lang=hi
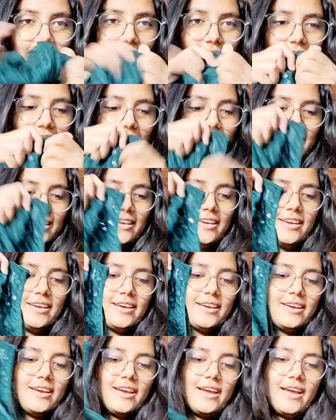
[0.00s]
है
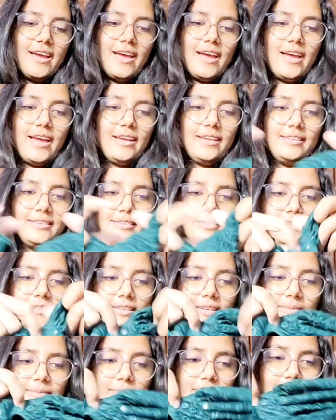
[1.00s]
एंड
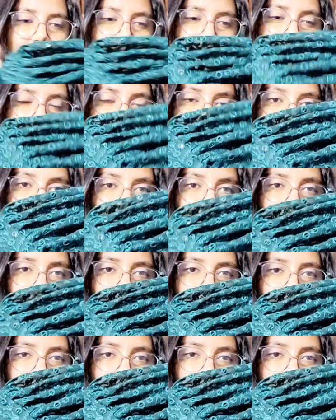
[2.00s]
ये भी देख सकते हो